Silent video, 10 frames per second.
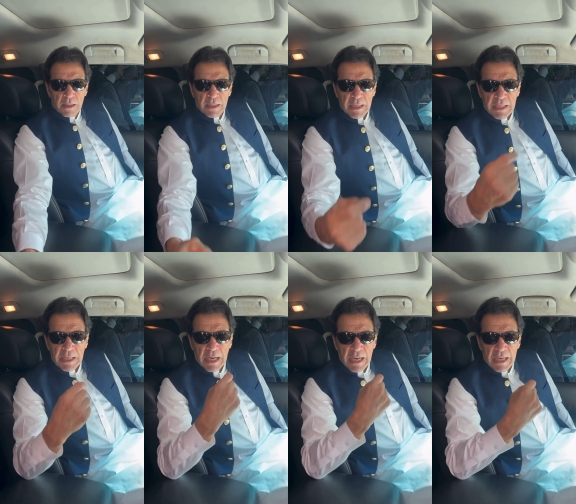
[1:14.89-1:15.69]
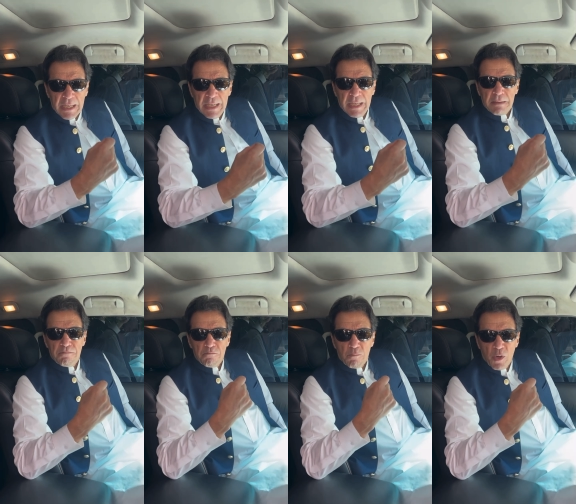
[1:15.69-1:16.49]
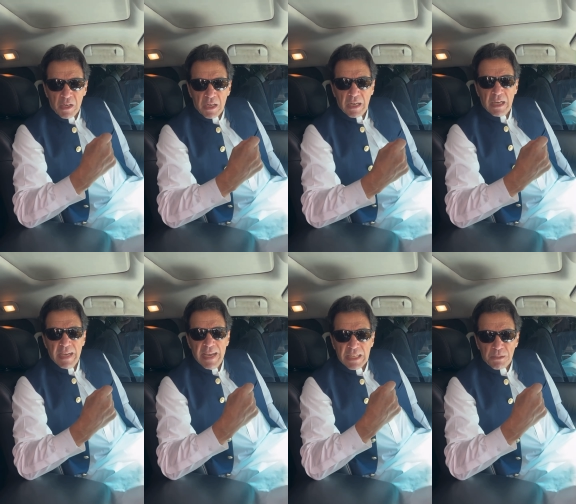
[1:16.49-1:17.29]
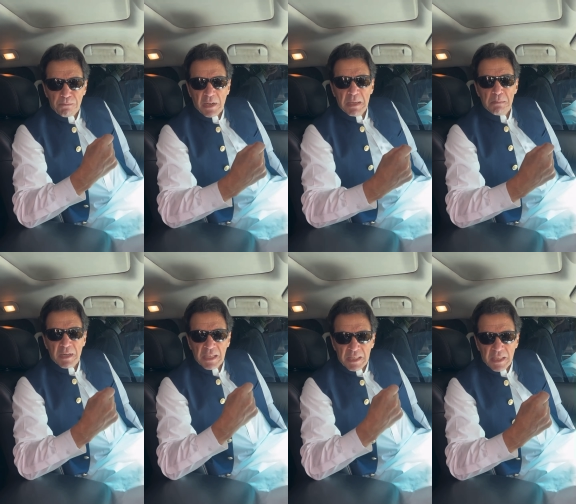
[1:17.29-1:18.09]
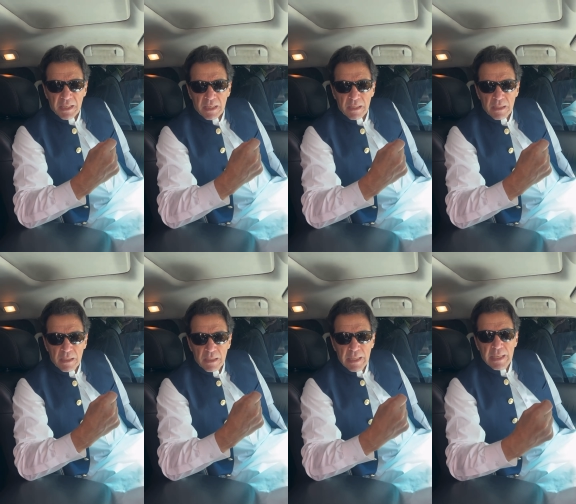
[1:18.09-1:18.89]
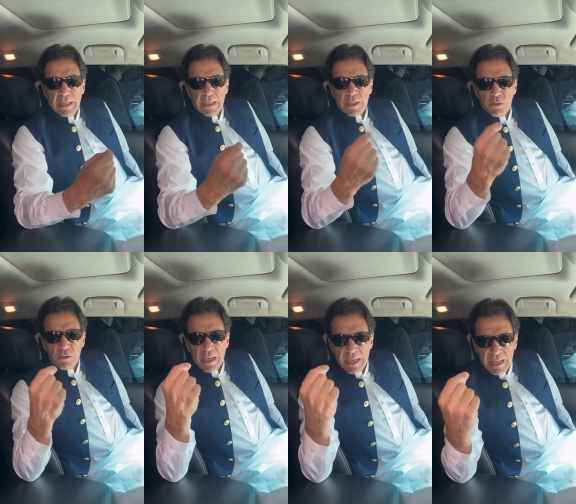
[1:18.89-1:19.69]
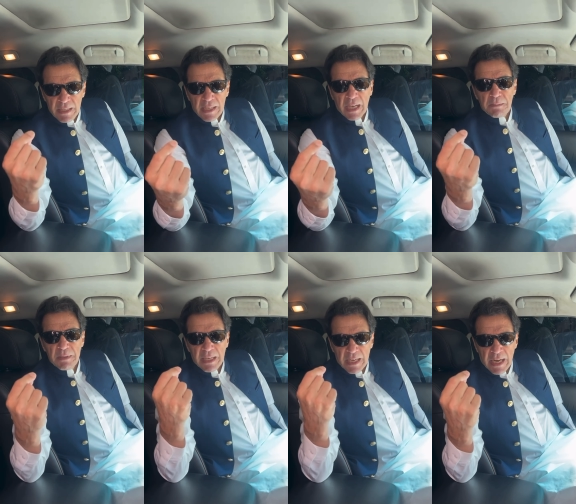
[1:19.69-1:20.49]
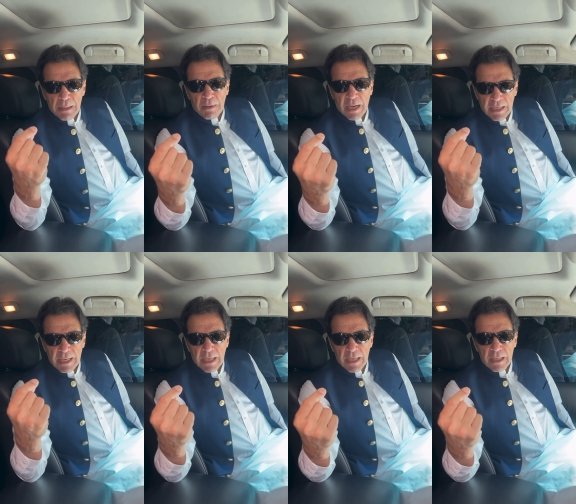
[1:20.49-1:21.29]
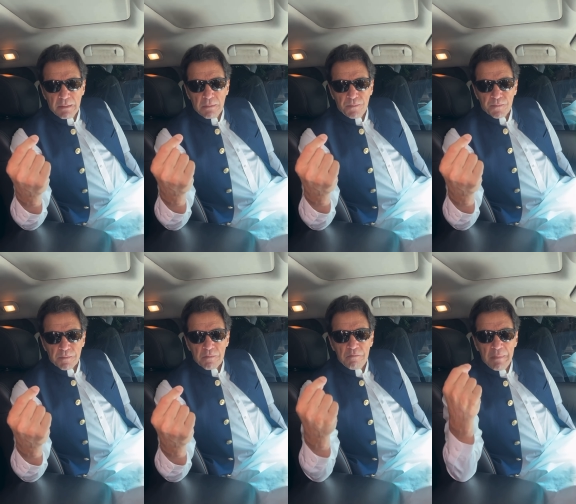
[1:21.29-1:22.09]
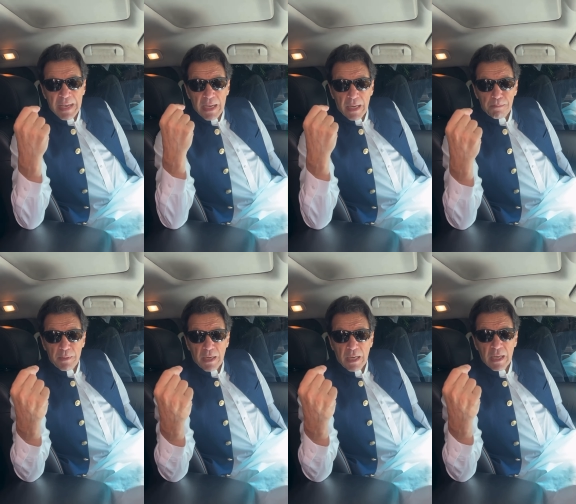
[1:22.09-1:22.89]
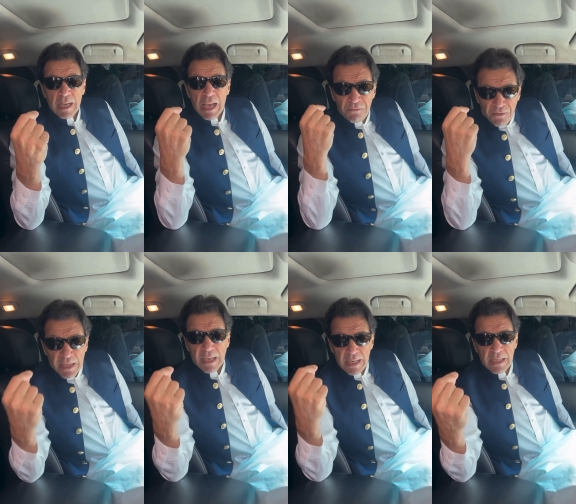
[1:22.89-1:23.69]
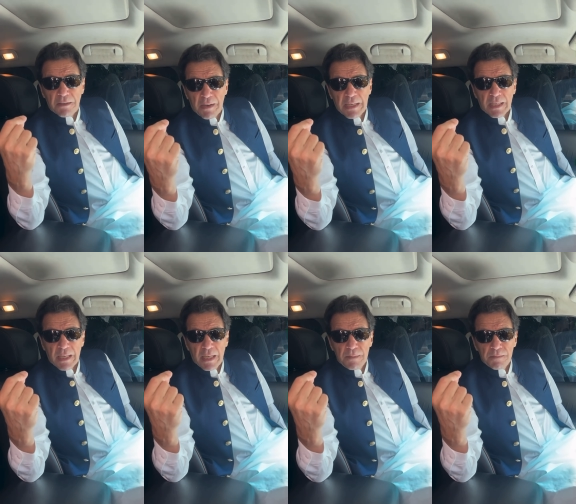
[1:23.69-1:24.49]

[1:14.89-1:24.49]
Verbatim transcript: कि क्या एक मुल्क का एक्स प्राइम मिनिस्टर क्योंकि इस आदमी का नाम आ गया मैं अपना एफआईआर नहीं कटवा सका